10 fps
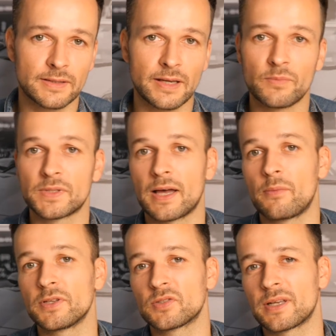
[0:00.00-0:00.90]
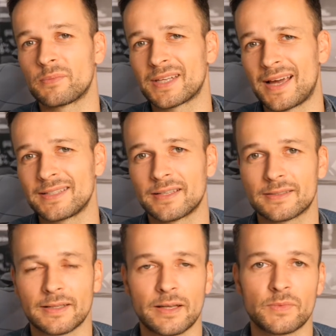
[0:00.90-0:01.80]
Lebensjahr bis zu deinem
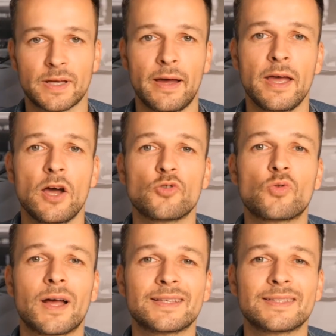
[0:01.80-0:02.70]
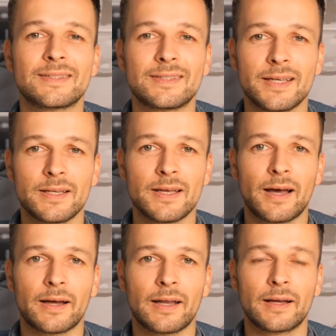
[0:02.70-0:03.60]
30. Lebensjahr, du kannst 10
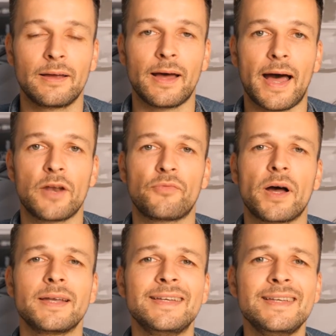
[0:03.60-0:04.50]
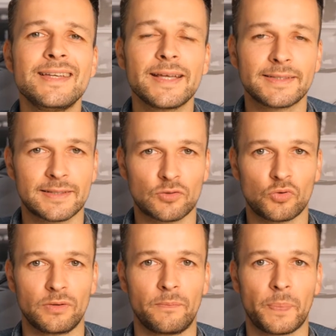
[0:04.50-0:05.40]
Jahre lang einfach nichts tun.